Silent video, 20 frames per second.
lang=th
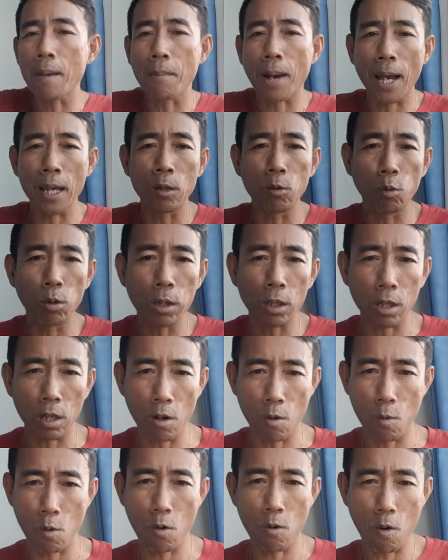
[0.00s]
หมายรู้แล้วเธอ
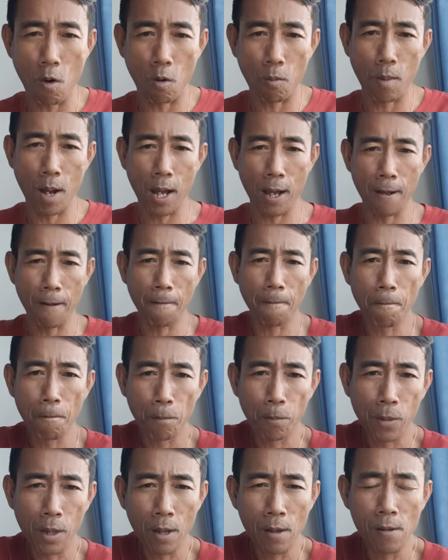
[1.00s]
ออกมา
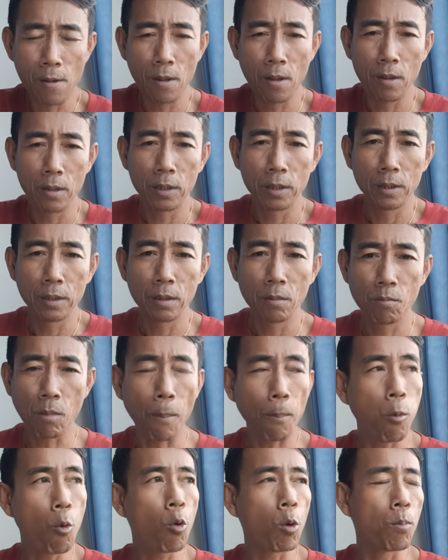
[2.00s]
มา
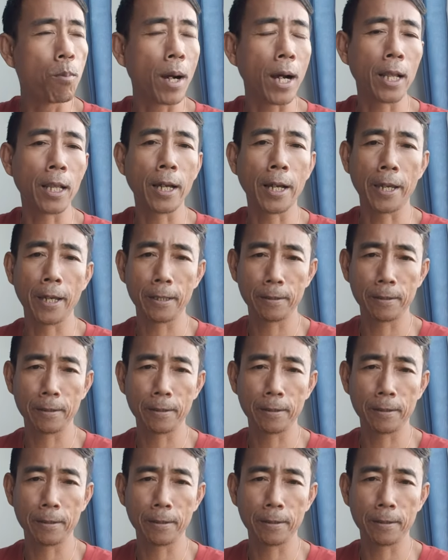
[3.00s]
พูดมาอะไร